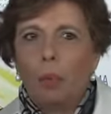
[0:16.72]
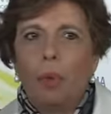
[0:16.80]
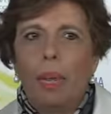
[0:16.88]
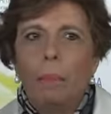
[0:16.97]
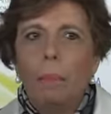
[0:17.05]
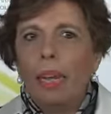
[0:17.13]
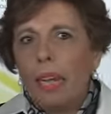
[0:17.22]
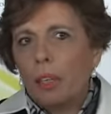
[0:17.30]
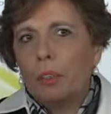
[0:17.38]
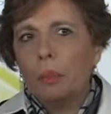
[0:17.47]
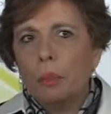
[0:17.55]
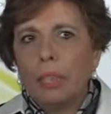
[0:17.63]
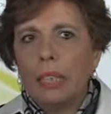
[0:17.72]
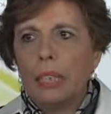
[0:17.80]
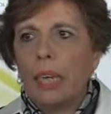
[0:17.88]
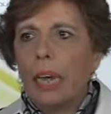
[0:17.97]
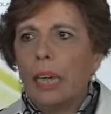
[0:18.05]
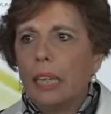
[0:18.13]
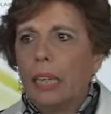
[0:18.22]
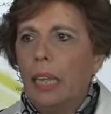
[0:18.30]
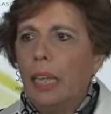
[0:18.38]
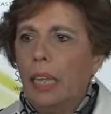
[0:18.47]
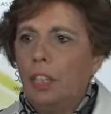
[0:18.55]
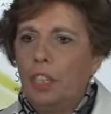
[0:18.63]
quella bella comunità
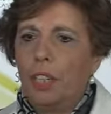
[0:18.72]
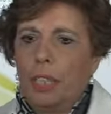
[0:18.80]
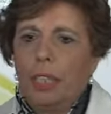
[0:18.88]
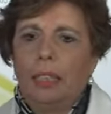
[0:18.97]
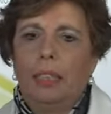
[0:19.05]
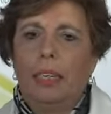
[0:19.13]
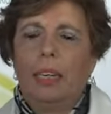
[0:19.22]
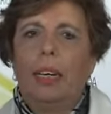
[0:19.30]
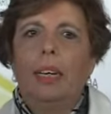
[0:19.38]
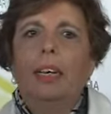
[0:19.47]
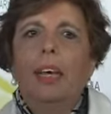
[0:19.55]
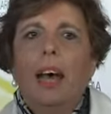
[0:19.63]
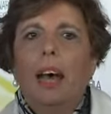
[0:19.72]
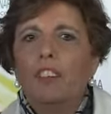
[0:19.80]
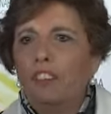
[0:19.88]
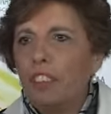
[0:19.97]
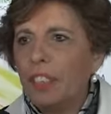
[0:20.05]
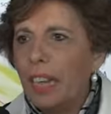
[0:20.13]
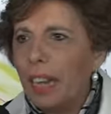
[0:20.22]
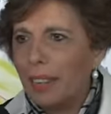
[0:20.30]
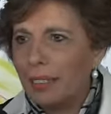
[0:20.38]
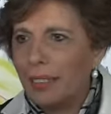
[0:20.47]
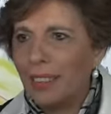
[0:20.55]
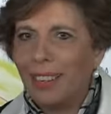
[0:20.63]
che ci è stata
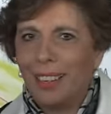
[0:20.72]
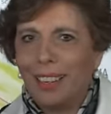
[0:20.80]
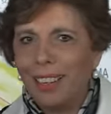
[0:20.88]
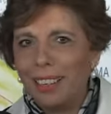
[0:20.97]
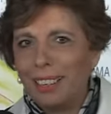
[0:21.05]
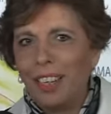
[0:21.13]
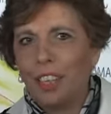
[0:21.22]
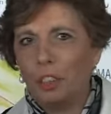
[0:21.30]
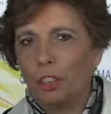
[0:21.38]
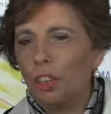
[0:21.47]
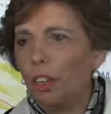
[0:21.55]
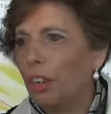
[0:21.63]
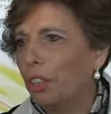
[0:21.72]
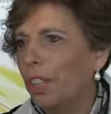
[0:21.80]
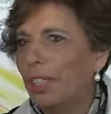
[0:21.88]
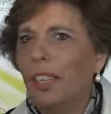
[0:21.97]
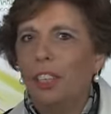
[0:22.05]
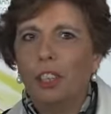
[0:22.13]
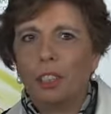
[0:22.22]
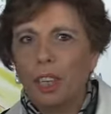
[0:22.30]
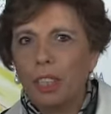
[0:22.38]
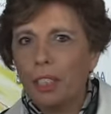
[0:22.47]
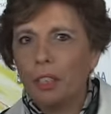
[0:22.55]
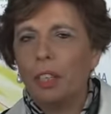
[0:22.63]
affidata dalla storia, dagli
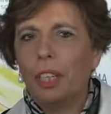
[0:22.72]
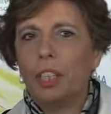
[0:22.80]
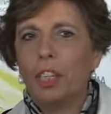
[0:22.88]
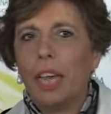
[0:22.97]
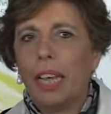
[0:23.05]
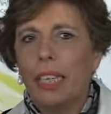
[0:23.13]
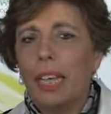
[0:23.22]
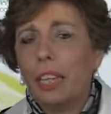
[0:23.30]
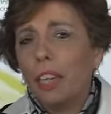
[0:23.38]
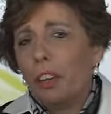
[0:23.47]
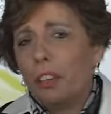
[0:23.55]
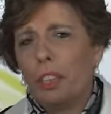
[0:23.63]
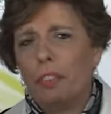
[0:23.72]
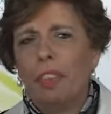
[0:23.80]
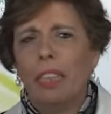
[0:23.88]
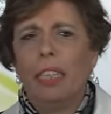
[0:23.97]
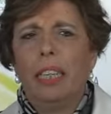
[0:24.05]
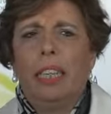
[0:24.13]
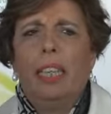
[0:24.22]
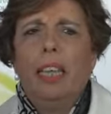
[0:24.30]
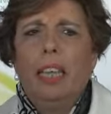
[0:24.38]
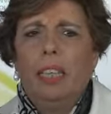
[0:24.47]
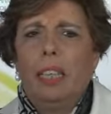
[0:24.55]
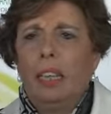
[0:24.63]
organi collegiali e che oggi vede
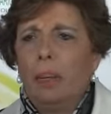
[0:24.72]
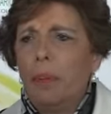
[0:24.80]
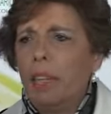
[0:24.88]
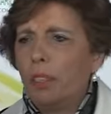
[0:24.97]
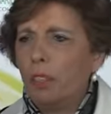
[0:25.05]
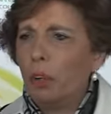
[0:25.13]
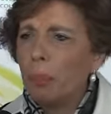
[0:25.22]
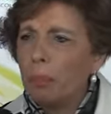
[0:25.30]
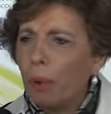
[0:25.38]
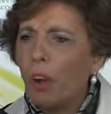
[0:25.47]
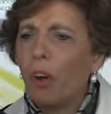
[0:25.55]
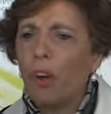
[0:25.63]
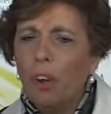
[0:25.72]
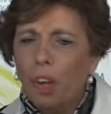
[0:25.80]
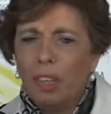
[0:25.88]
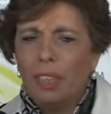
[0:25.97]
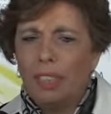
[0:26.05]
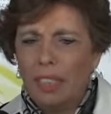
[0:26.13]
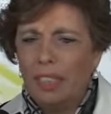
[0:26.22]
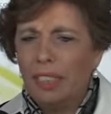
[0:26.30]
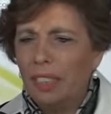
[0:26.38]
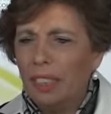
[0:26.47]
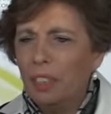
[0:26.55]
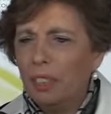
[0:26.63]
chiaramente un po'
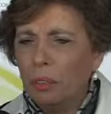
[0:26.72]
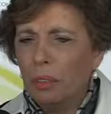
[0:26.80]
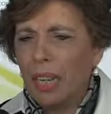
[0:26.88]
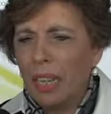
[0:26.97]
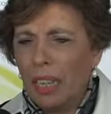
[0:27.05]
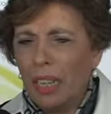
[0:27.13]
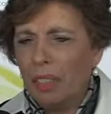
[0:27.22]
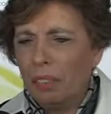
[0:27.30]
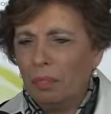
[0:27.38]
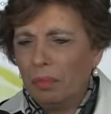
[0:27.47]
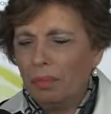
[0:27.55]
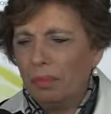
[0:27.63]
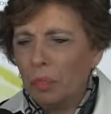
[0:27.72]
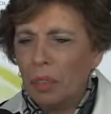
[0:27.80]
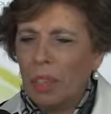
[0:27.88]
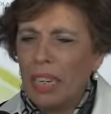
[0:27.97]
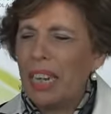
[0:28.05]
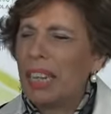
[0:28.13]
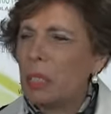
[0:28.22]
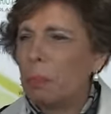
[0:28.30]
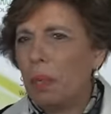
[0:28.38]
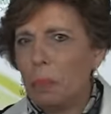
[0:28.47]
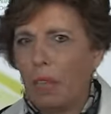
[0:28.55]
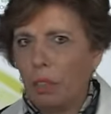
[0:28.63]
eh, un, un
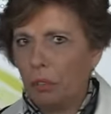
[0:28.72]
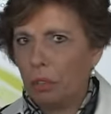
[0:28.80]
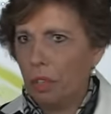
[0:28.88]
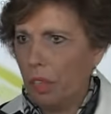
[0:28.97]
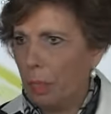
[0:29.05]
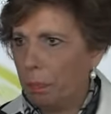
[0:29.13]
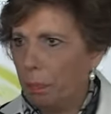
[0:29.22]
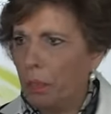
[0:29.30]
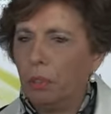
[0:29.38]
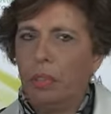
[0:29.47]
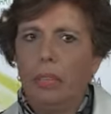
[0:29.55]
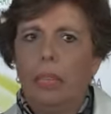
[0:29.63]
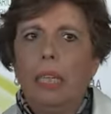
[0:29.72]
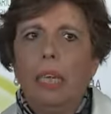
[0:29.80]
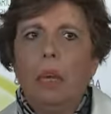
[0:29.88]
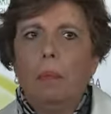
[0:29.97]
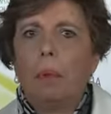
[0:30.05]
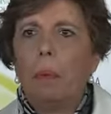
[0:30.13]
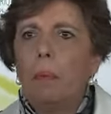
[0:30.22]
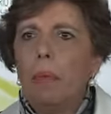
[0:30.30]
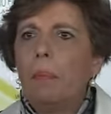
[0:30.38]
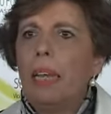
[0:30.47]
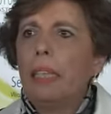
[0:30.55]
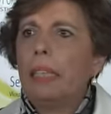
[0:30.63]
inasprimento dei rapporti.
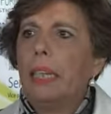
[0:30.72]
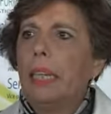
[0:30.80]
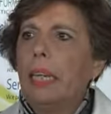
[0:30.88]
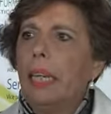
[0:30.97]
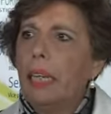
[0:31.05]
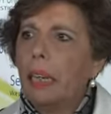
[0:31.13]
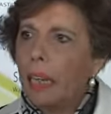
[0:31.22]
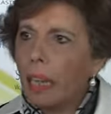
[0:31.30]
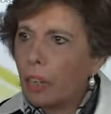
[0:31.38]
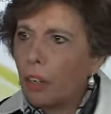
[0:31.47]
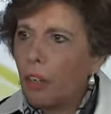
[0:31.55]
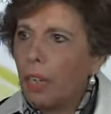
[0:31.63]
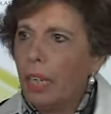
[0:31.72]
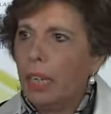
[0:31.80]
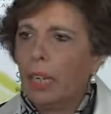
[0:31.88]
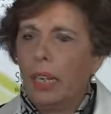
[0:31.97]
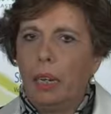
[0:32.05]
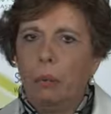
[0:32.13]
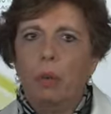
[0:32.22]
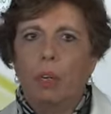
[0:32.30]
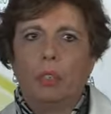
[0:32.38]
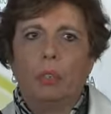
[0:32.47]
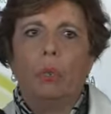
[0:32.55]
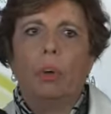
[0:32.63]
Probabilmente le regole che la
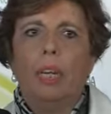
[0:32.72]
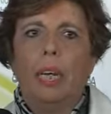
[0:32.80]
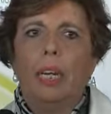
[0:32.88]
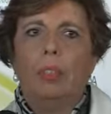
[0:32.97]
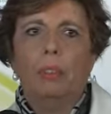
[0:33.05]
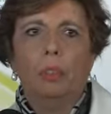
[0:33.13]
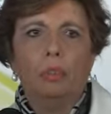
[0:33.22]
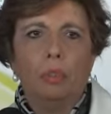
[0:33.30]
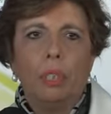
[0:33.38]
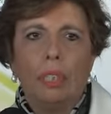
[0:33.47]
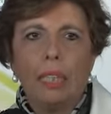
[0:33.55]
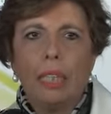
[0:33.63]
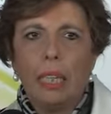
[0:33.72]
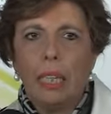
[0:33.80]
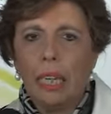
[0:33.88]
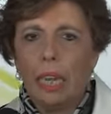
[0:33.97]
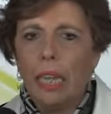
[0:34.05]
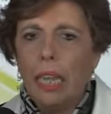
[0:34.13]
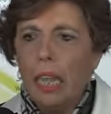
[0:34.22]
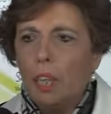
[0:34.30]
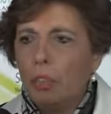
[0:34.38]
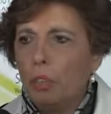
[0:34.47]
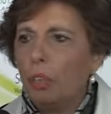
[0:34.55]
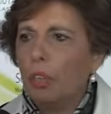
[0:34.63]
buona scuola ha voluto inserire
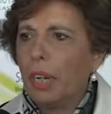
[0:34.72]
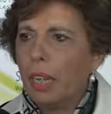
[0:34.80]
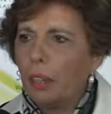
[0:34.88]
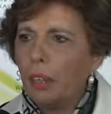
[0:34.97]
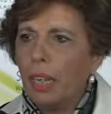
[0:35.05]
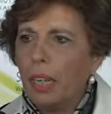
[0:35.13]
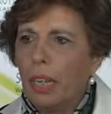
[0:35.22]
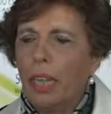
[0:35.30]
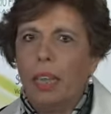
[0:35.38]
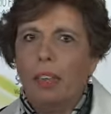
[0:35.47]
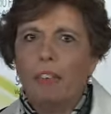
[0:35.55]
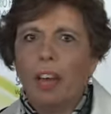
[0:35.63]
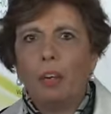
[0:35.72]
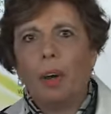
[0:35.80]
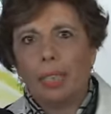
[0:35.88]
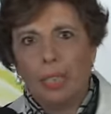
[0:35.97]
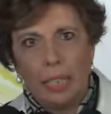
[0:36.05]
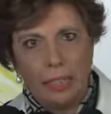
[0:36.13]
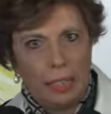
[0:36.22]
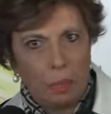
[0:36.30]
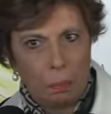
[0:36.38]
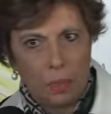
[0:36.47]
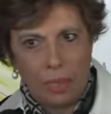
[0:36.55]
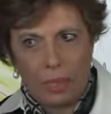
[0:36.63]
sono regole che vanno anche
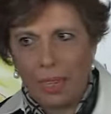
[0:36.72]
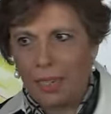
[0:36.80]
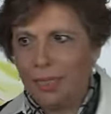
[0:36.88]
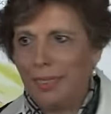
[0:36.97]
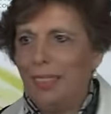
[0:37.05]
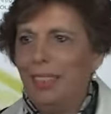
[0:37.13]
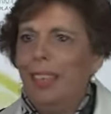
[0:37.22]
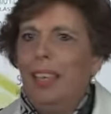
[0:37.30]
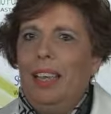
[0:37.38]
interpretate.